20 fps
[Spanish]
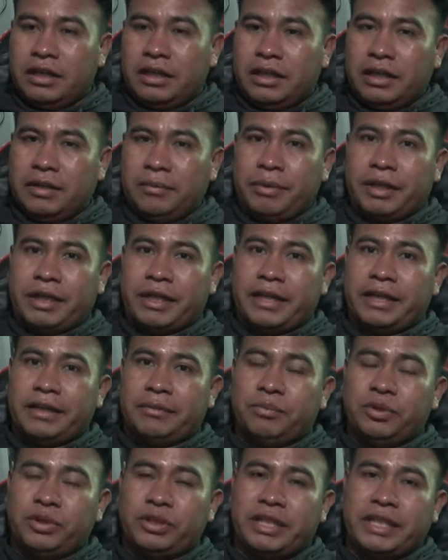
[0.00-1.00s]
en
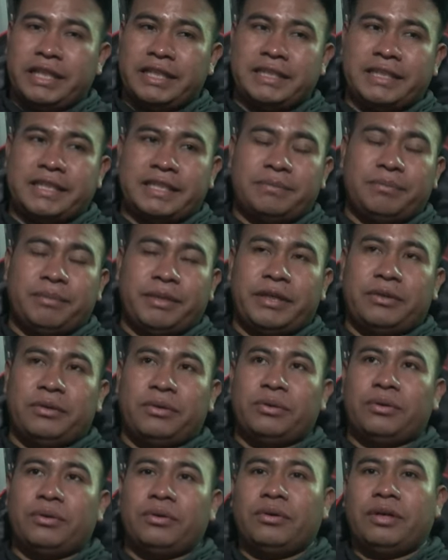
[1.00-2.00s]
verdad muy triste
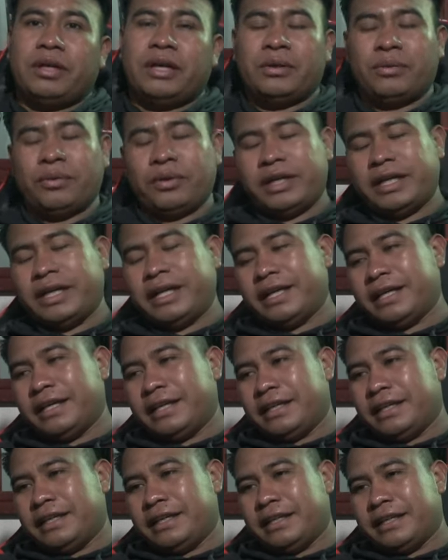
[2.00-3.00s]
pero
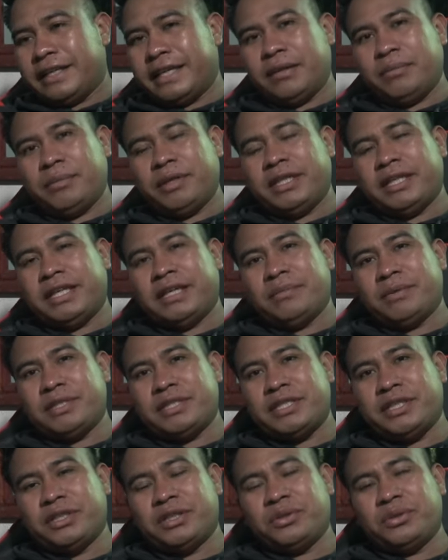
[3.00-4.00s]
ahora créanme de que me
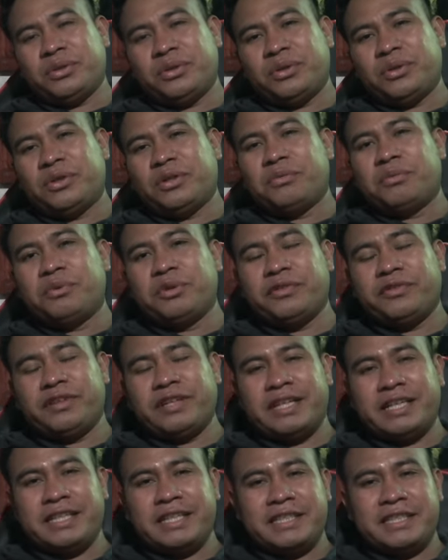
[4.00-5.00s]
siento muy
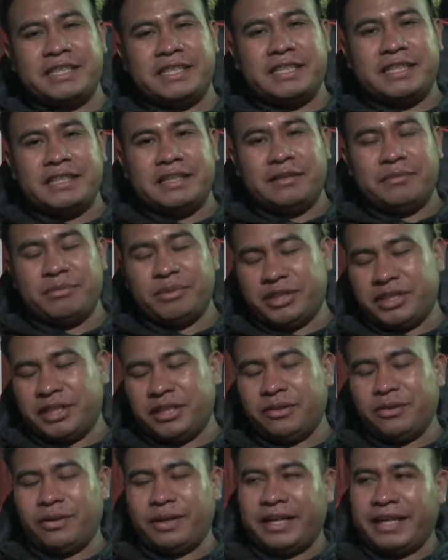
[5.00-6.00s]
feliz, me
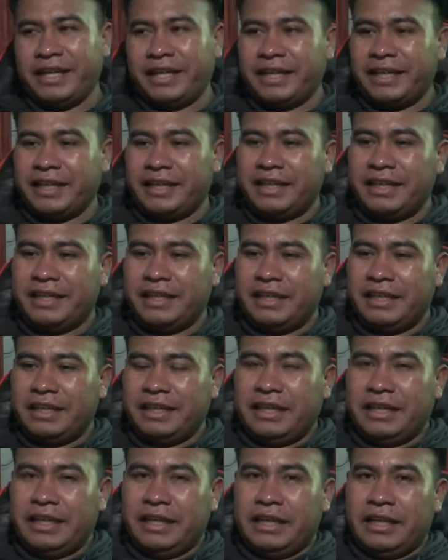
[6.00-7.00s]
siento alegre.
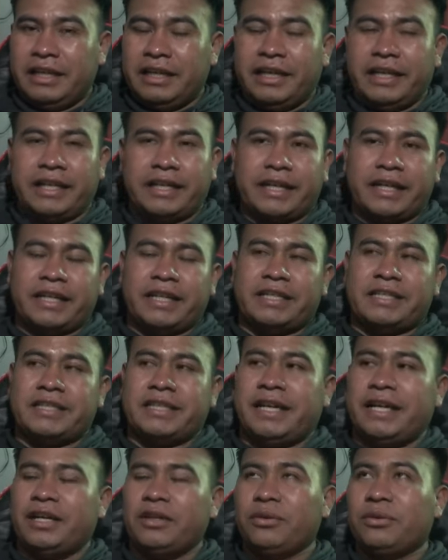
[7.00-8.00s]
He
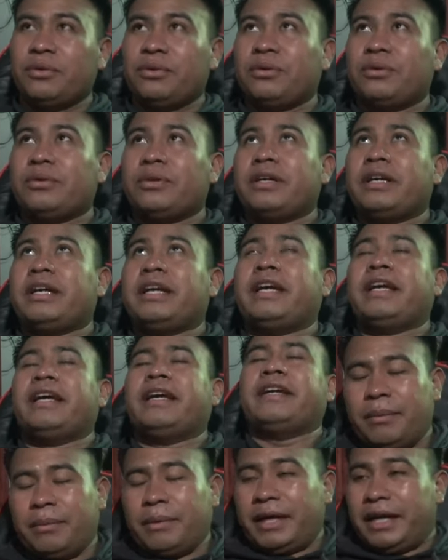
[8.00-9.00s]
regresado,
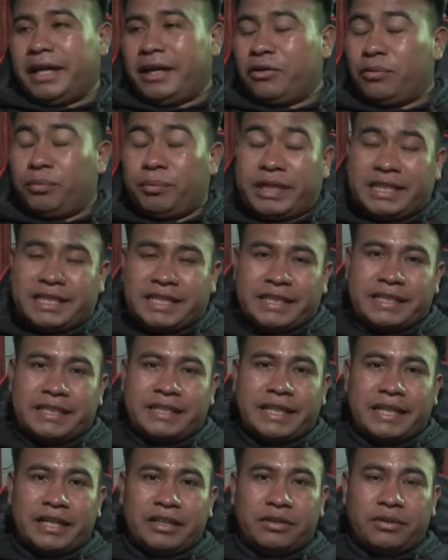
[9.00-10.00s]
eh, un mes
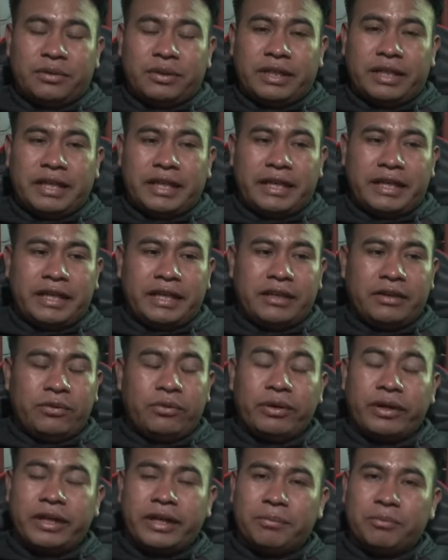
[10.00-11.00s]
exacto de que
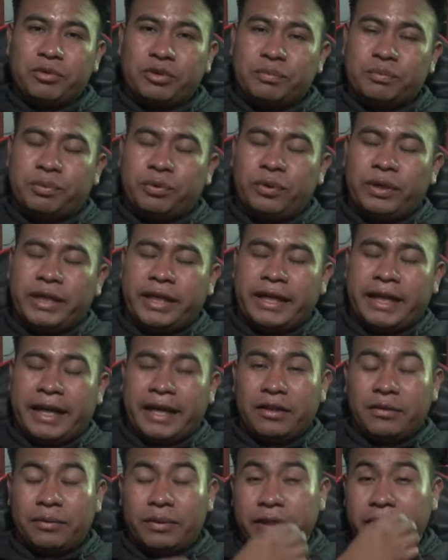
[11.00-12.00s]
no hemos
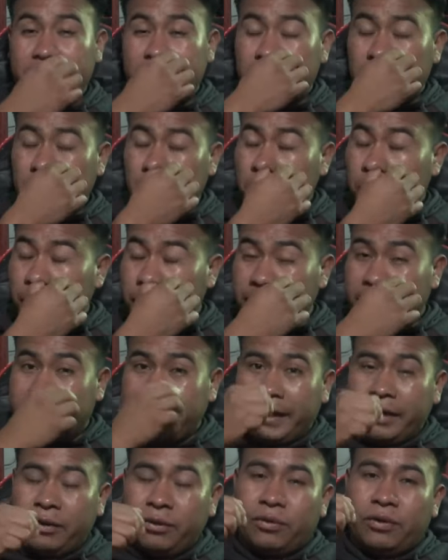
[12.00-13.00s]
publicado ningún
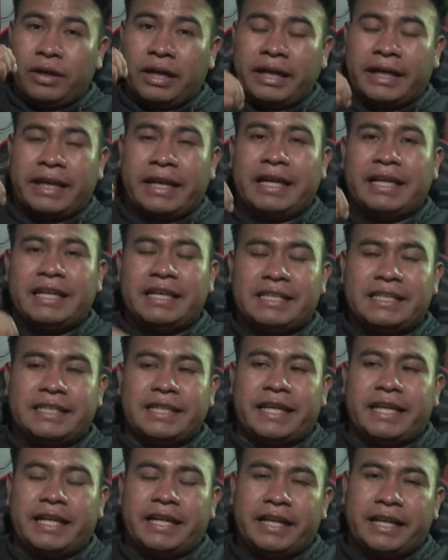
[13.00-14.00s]
video acá en
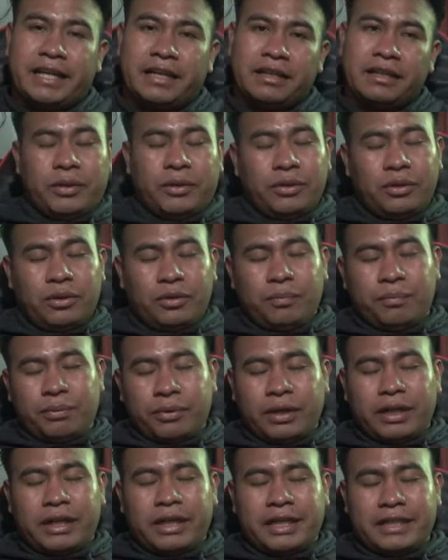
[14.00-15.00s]
este canal. Pero
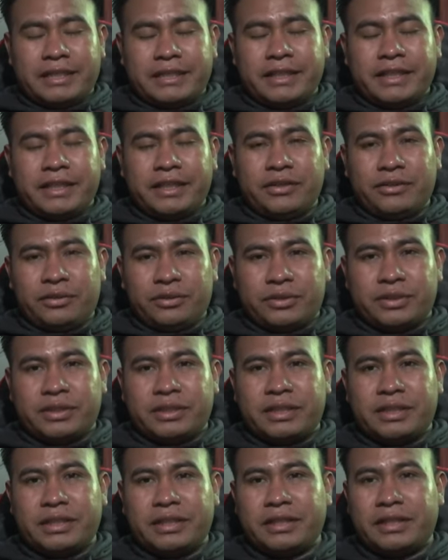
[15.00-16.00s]
por la gracia de
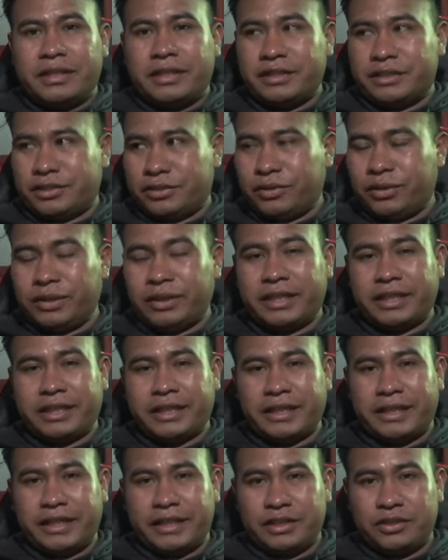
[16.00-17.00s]
Dios, estoy de
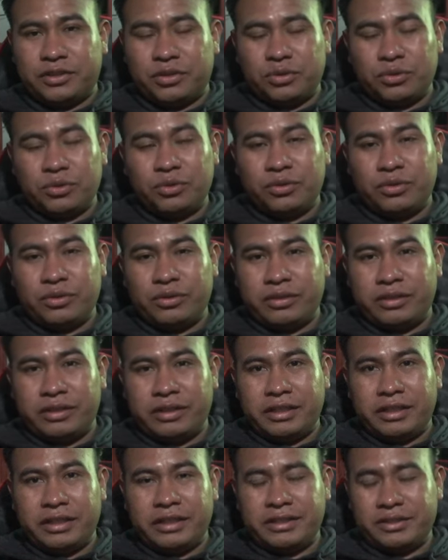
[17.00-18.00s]
regreso,
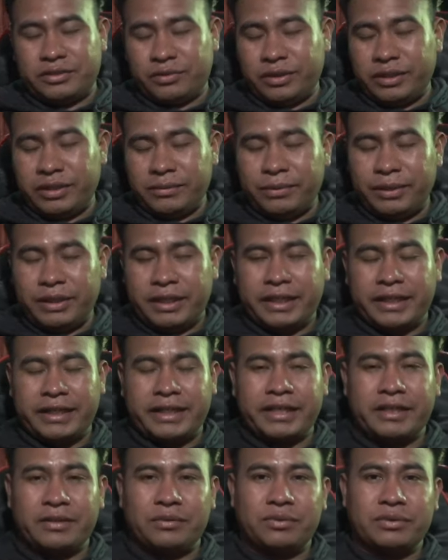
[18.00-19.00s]
estoy de vuelta
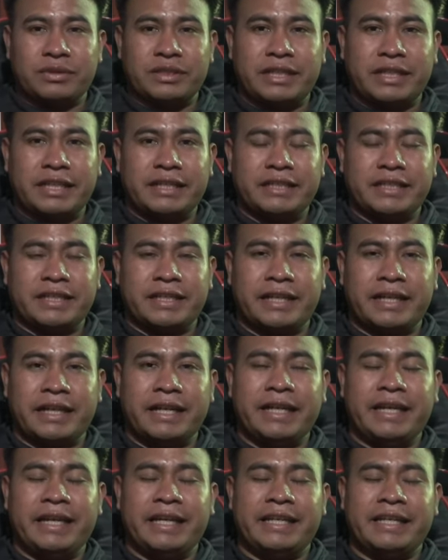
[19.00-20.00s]
acá con ustedes,
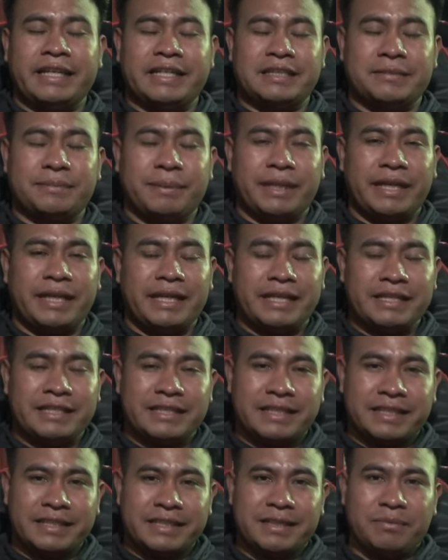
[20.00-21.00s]
acá en
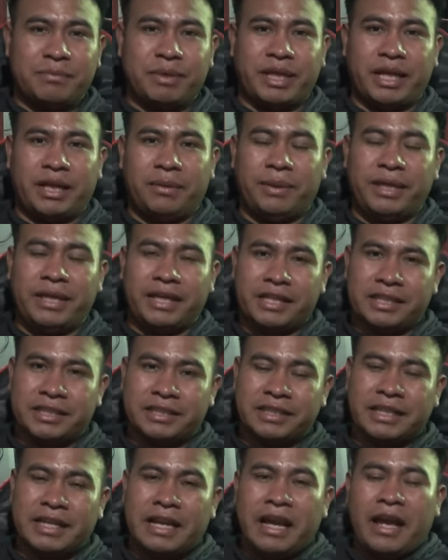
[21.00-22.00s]
Experiencias y
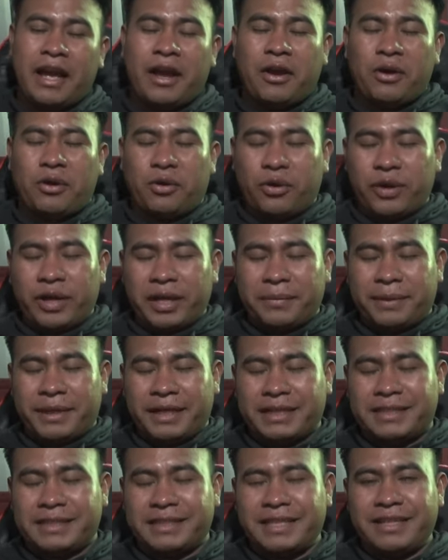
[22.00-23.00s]
Maravillas,
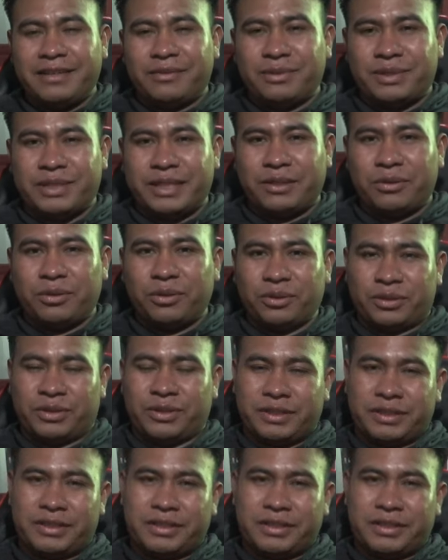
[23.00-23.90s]
Joyabach 502.